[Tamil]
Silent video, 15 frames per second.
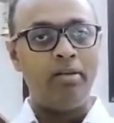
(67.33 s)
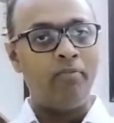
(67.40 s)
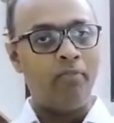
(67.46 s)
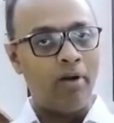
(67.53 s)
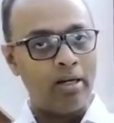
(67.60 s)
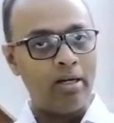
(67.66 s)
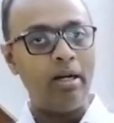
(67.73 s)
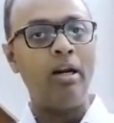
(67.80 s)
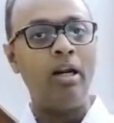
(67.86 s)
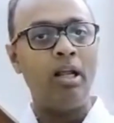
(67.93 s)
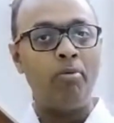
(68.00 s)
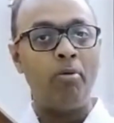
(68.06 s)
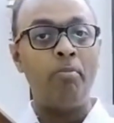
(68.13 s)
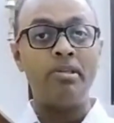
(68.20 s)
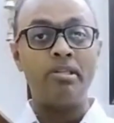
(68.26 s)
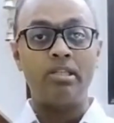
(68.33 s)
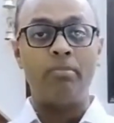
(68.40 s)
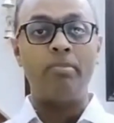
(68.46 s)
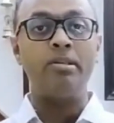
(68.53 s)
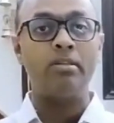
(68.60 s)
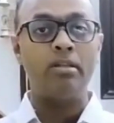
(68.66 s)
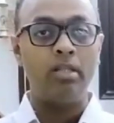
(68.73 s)
வங்காளமும்
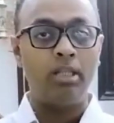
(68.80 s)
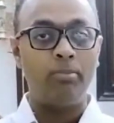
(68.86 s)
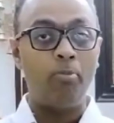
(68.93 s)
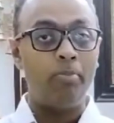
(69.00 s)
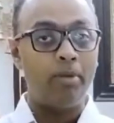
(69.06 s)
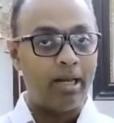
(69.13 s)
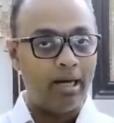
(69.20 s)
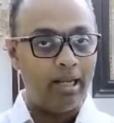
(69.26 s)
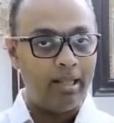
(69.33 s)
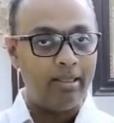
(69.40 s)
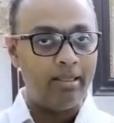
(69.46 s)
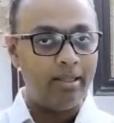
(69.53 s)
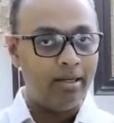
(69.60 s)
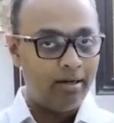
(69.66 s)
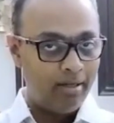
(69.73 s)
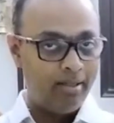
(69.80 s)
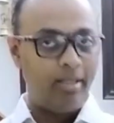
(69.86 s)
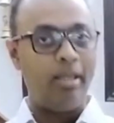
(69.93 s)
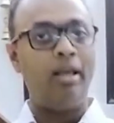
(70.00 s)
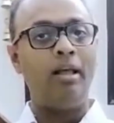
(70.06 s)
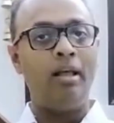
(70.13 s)
சமஸ்கிருதமும் கலந்து எழுதிய